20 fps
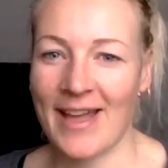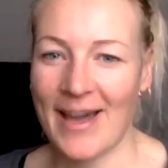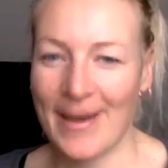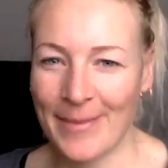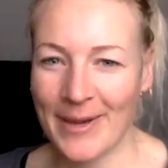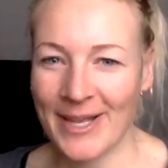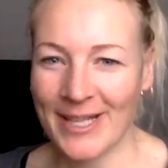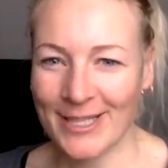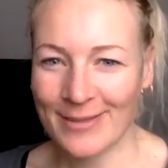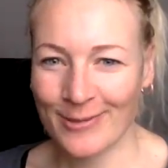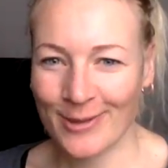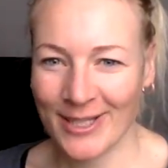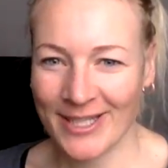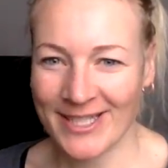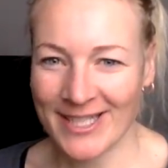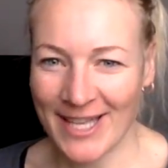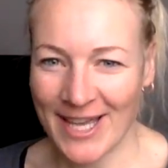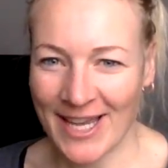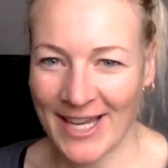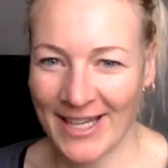Aber jetzt würde ich
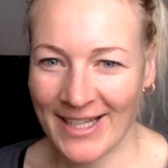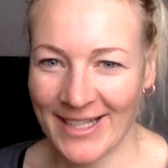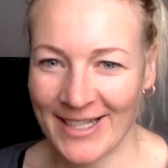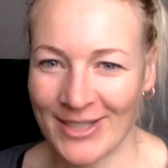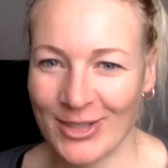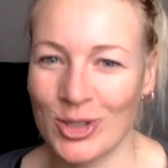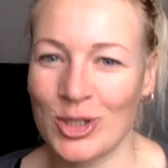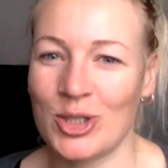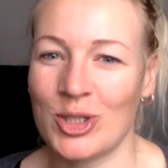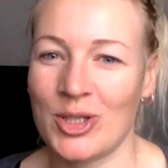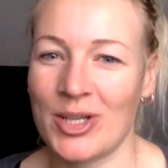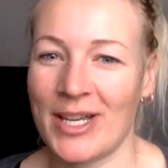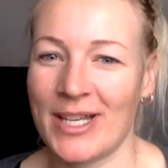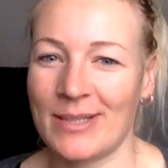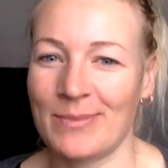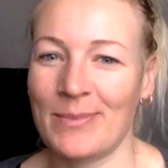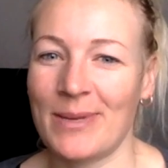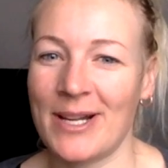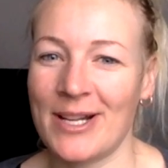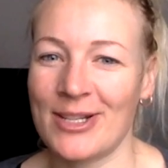sagen, lasst uns doch
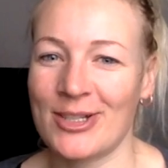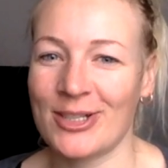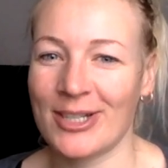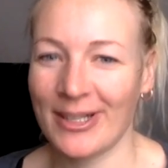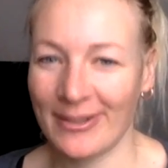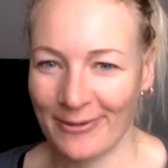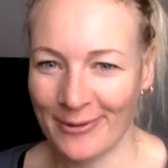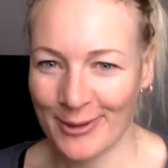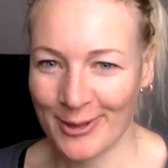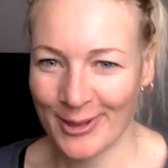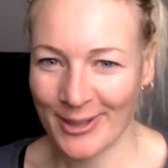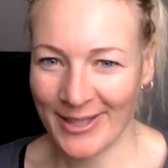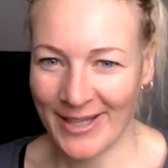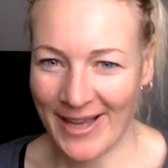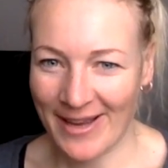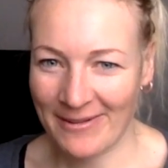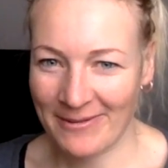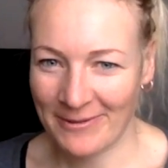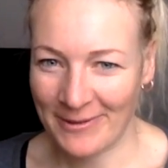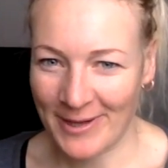erstmal Schritt für Schritt
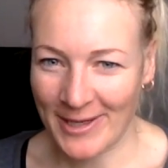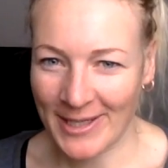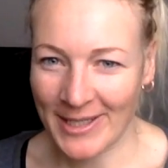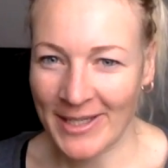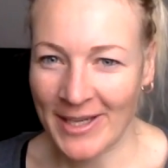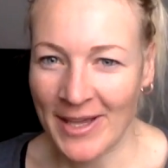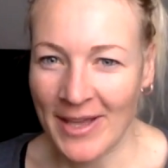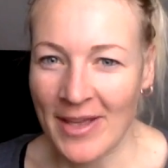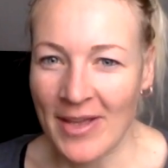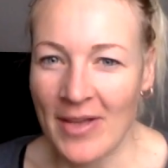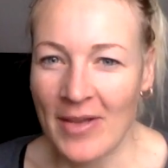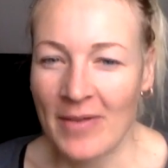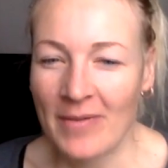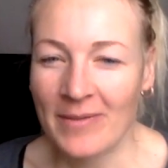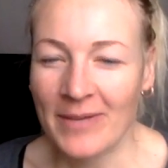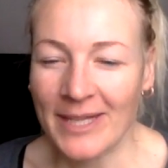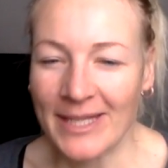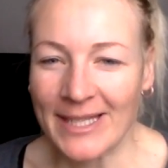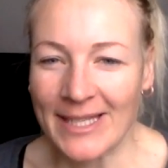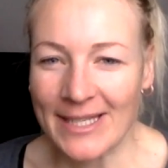anfangen.
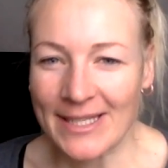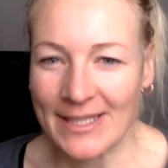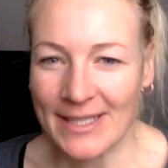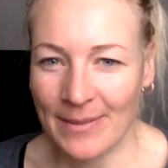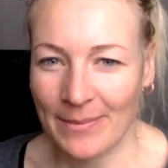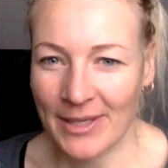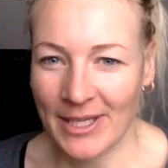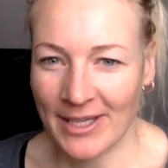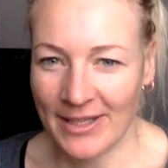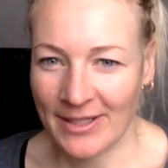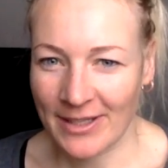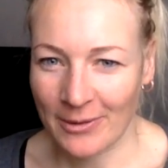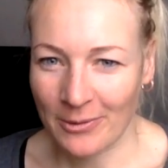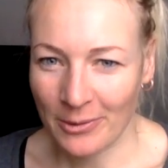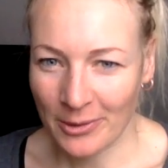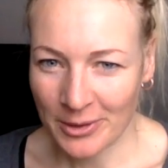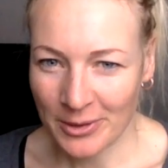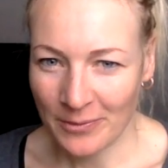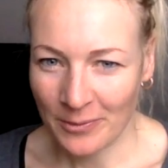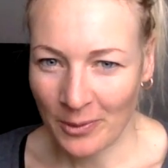Wie taste ich mich an den
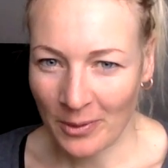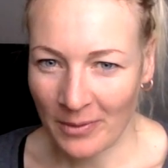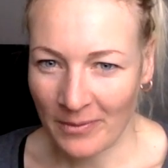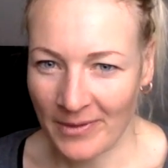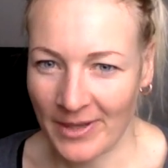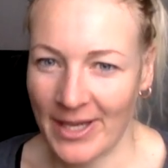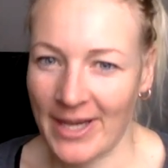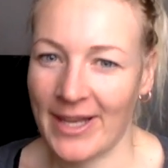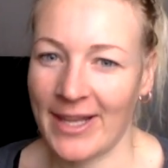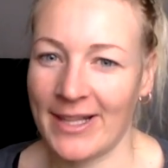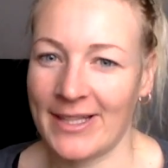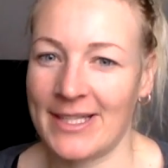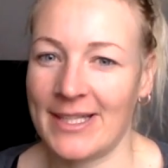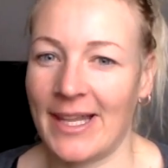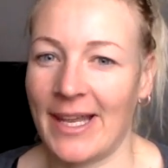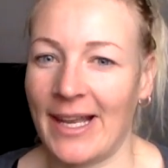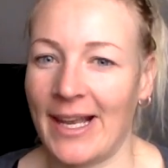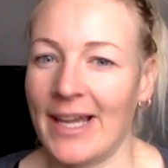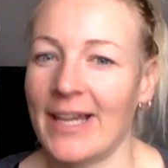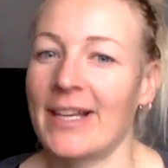Kurzschwung, wenn ich jetzt
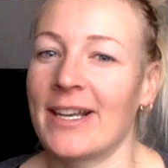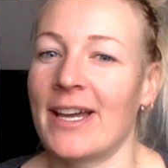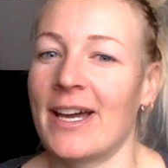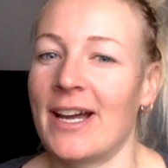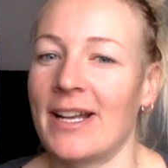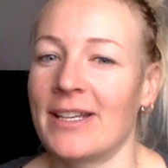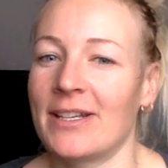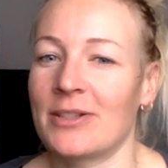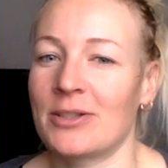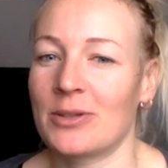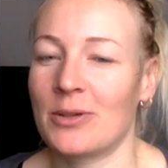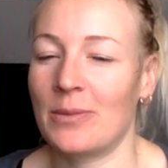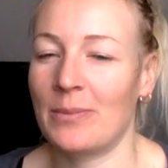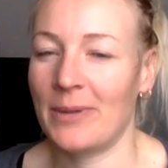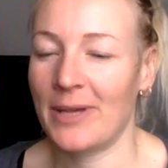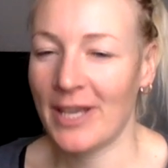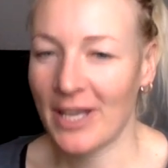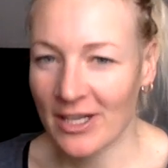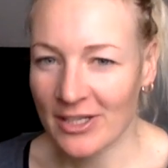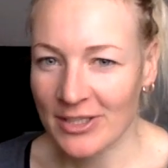die langen Radien schon
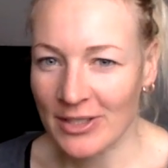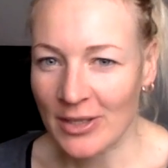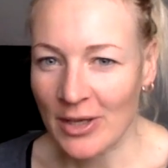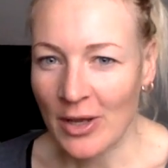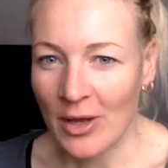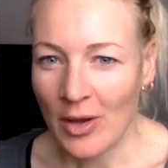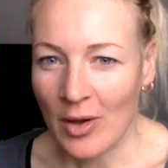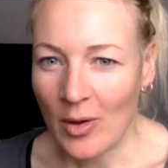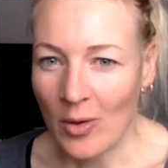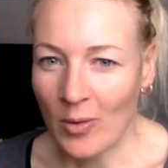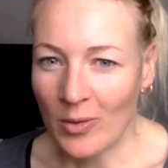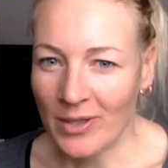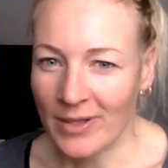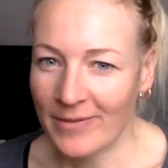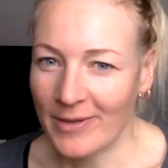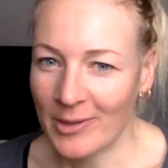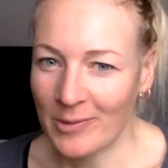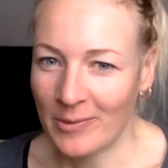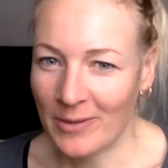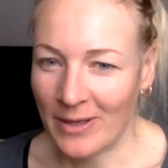beherrsche und
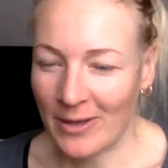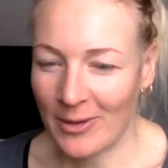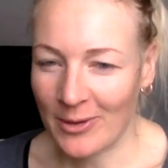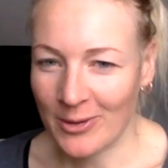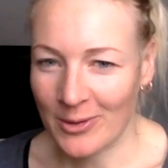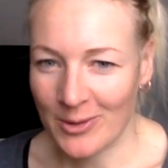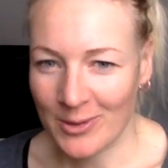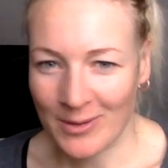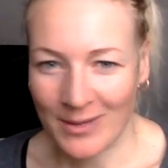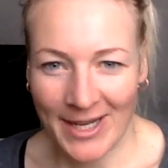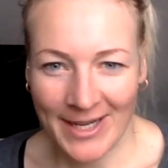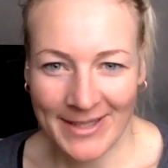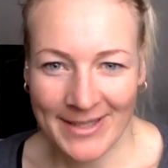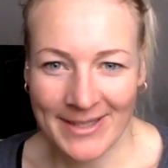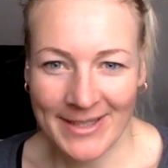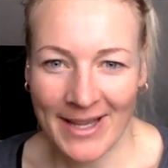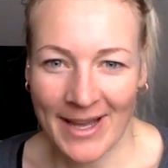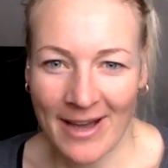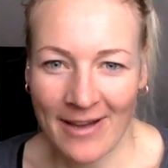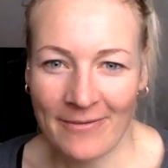eventuell auch schon so
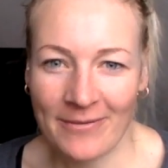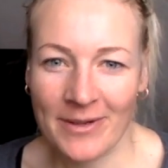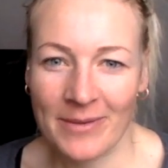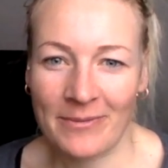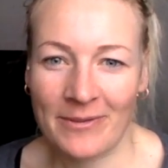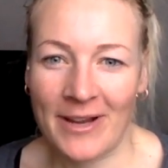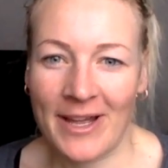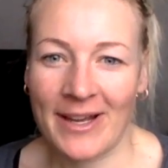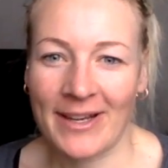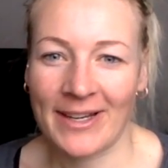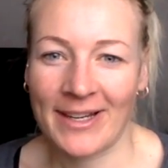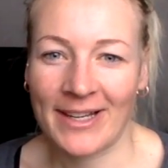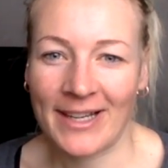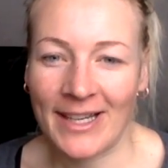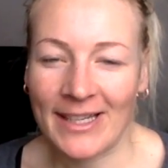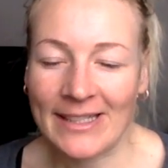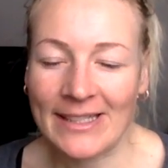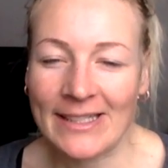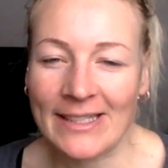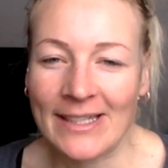leichtes Carben im flachen
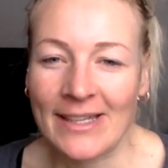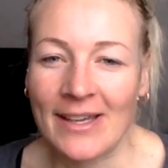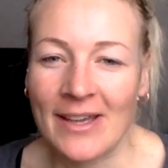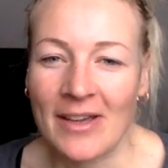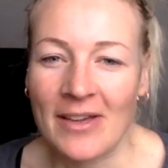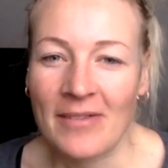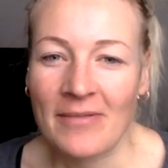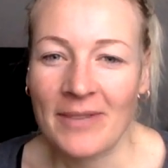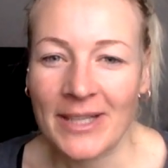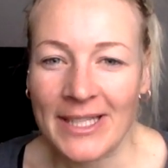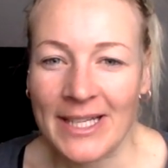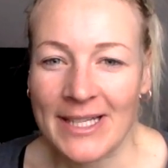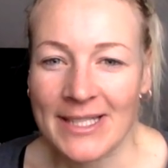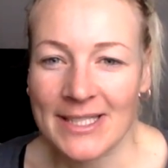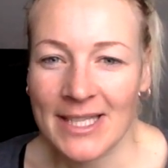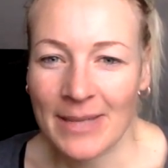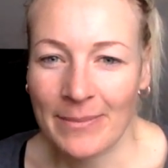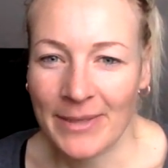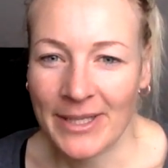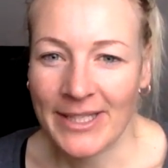Gelände? Wie
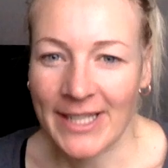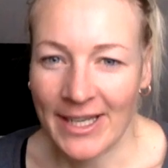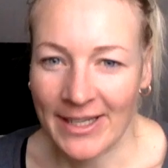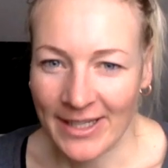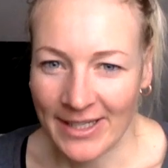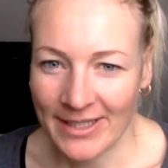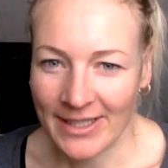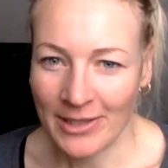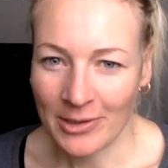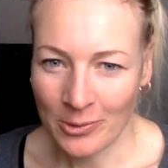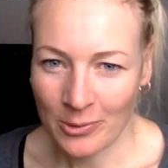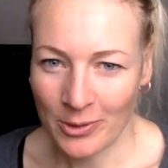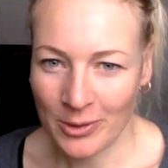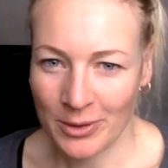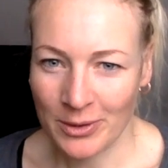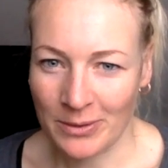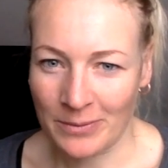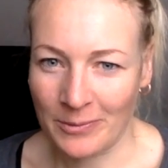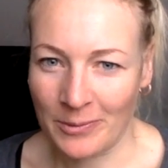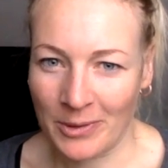taste ich mich dann an den
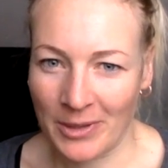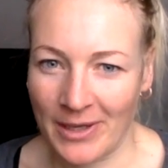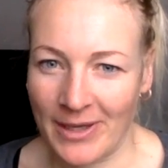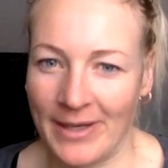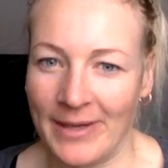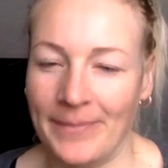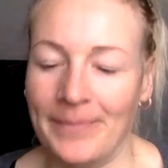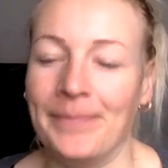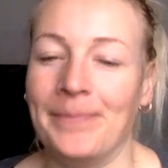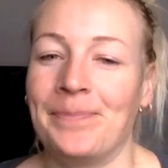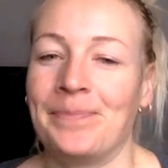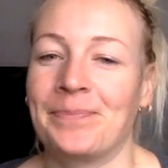Kurzschwung ran?